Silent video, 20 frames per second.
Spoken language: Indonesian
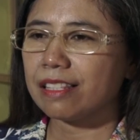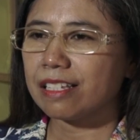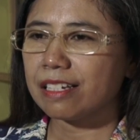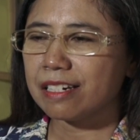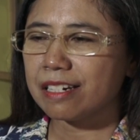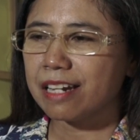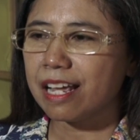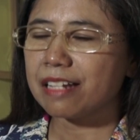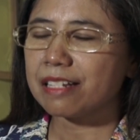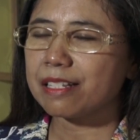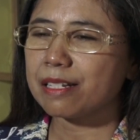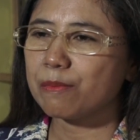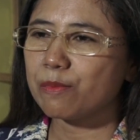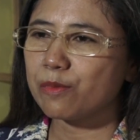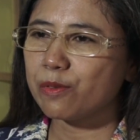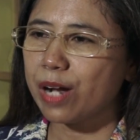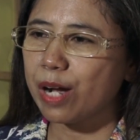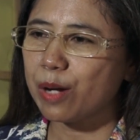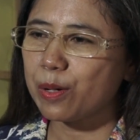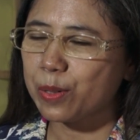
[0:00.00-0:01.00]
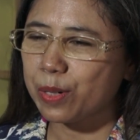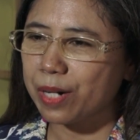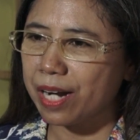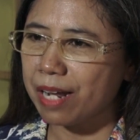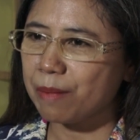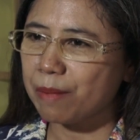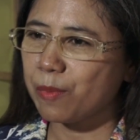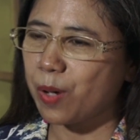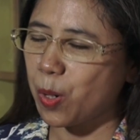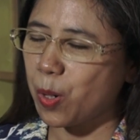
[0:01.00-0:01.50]
tidak semua
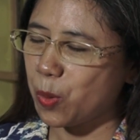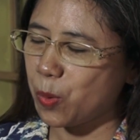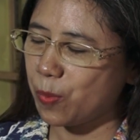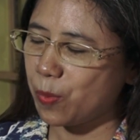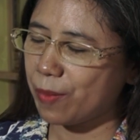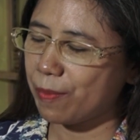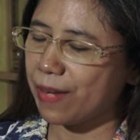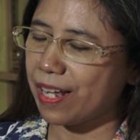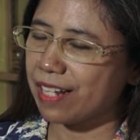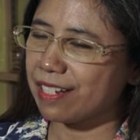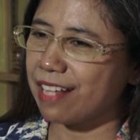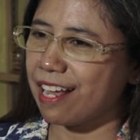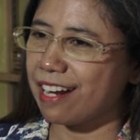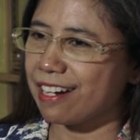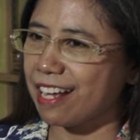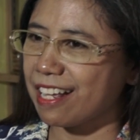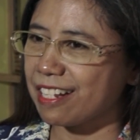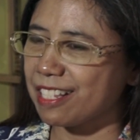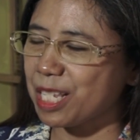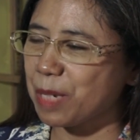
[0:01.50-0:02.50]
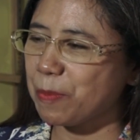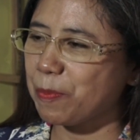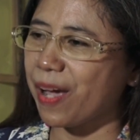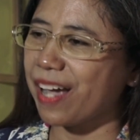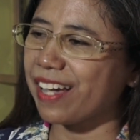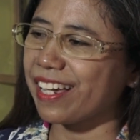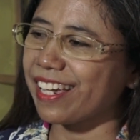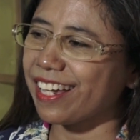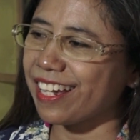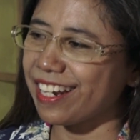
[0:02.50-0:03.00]
orang mau memasak nasi
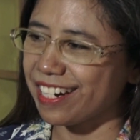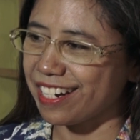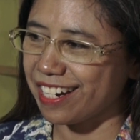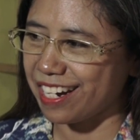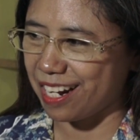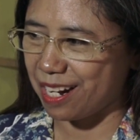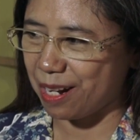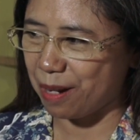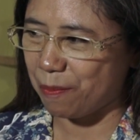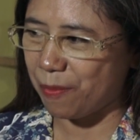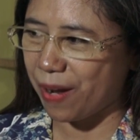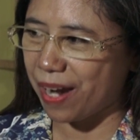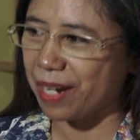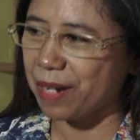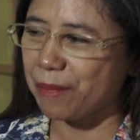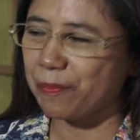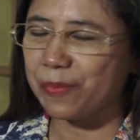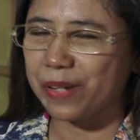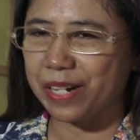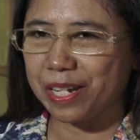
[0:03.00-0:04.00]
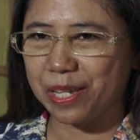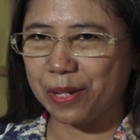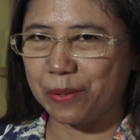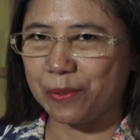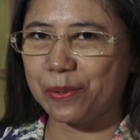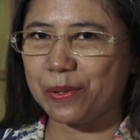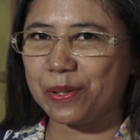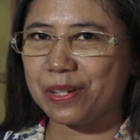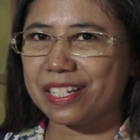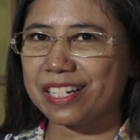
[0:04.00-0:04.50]
pakai kendil, pakai periuk.
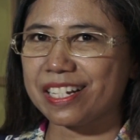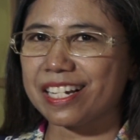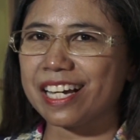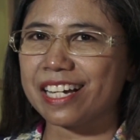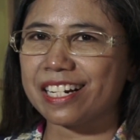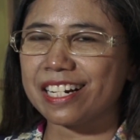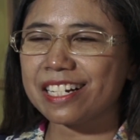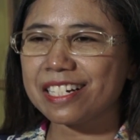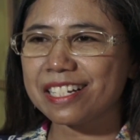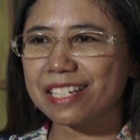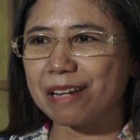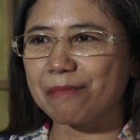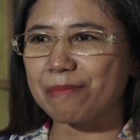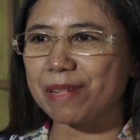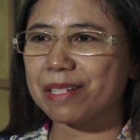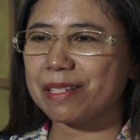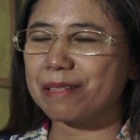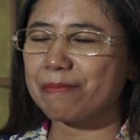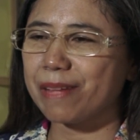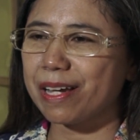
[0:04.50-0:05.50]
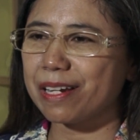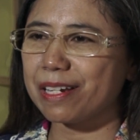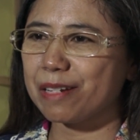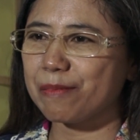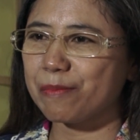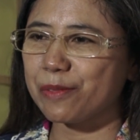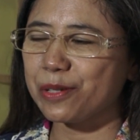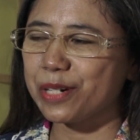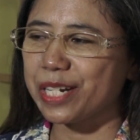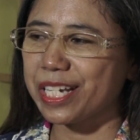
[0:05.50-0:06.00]
Sekarang zaman
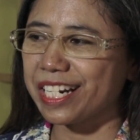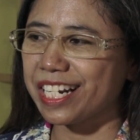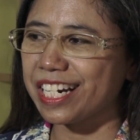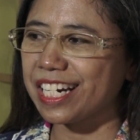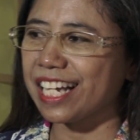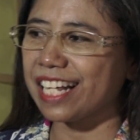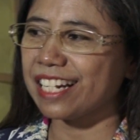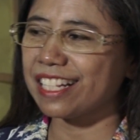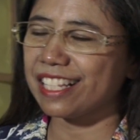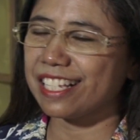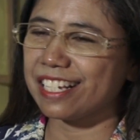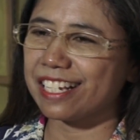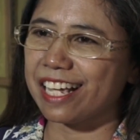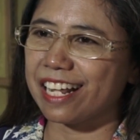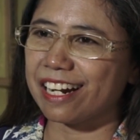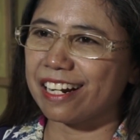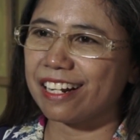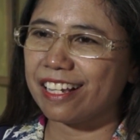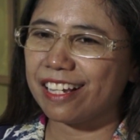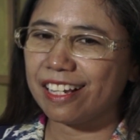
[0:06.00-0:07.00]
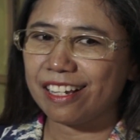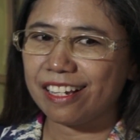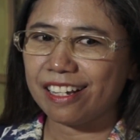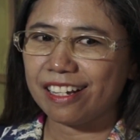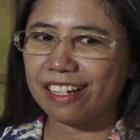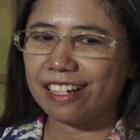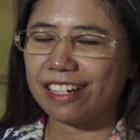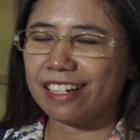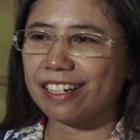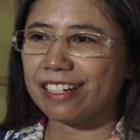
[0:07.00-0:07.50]
semakin modern kan tinggal
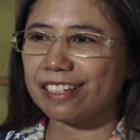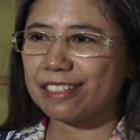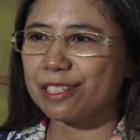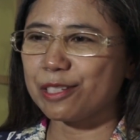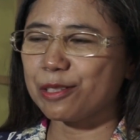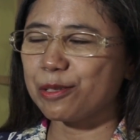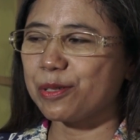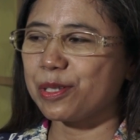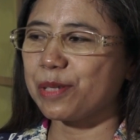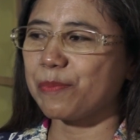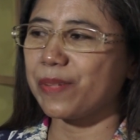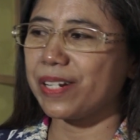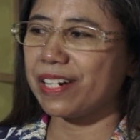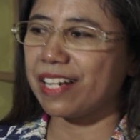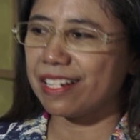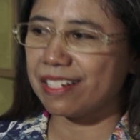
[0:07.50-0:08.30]
uh, eh, dituncepin